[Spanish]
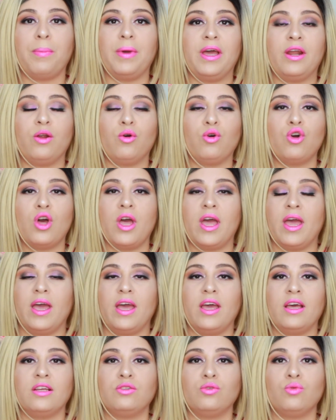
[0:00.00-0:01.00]
pero
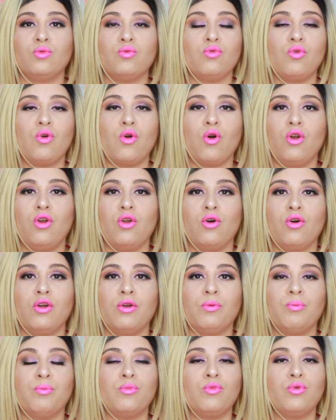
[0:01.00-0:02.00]
es un
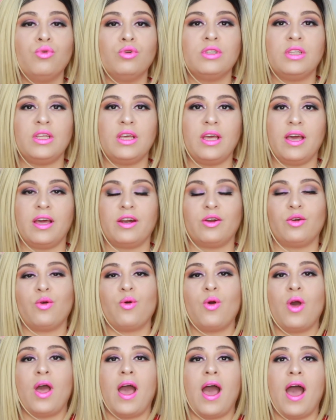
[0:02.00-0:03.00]
color muy tierno.